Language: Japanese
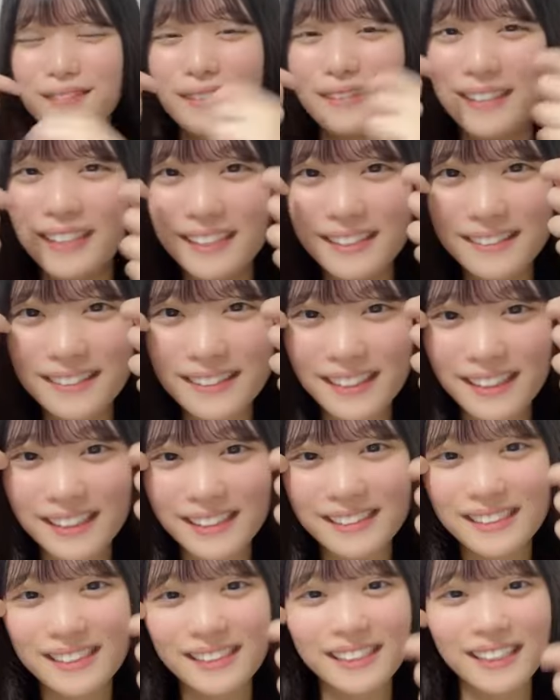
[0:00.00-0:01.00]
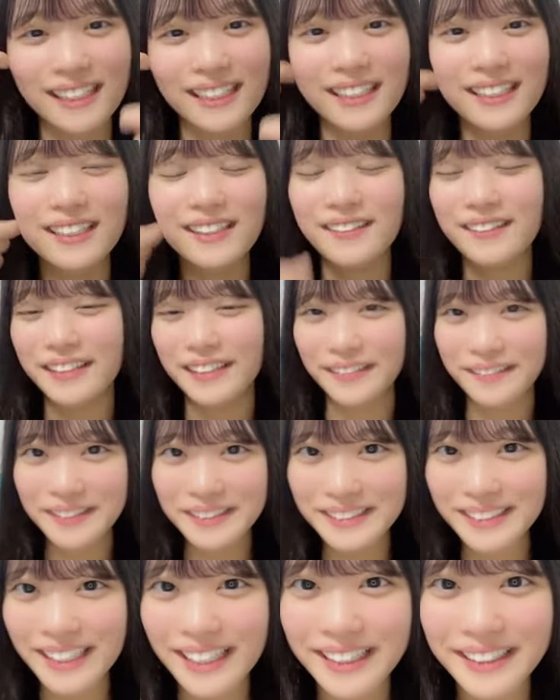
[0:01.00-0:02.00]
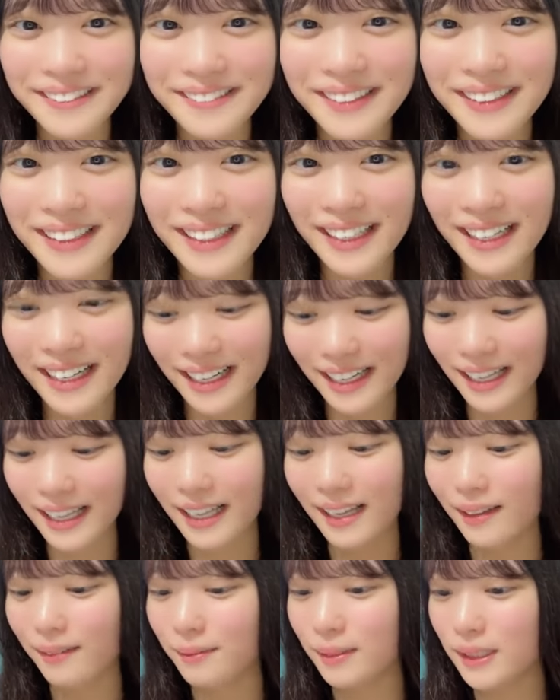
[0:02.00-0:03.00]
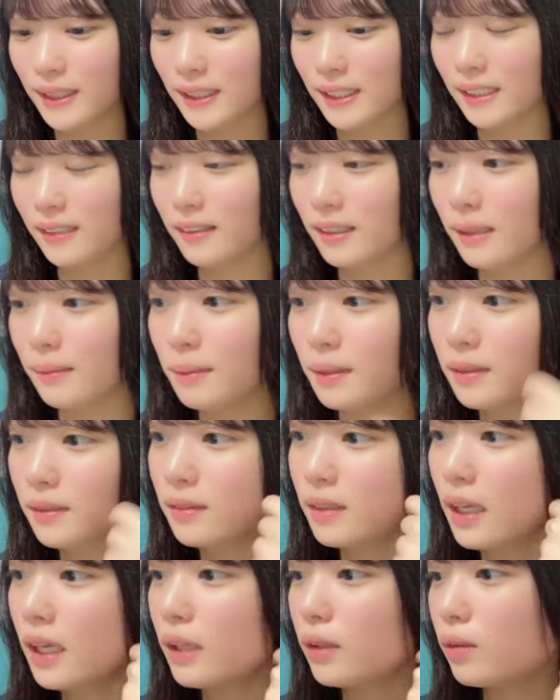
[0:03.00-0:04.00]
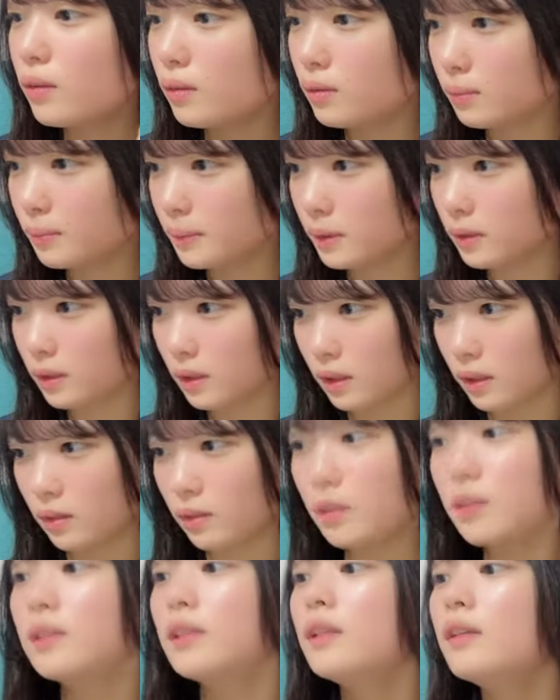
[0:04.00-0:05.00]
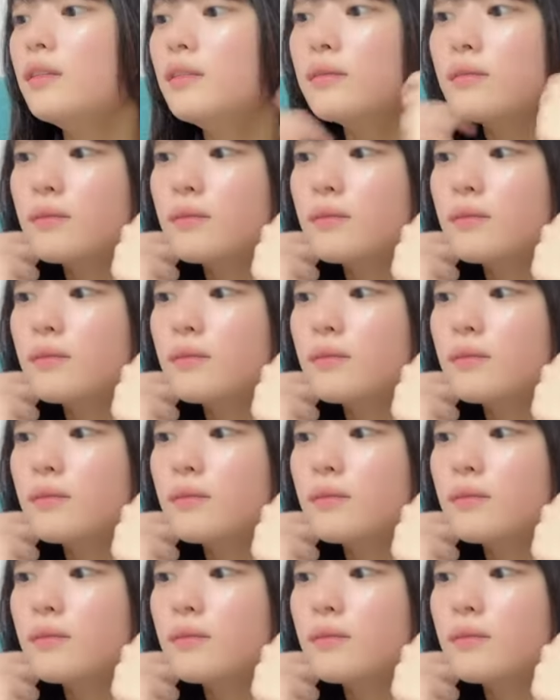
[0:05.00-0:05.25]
わるみたいになっちゃった終わりません今からみそきんを食べるえどうみそきんおいしい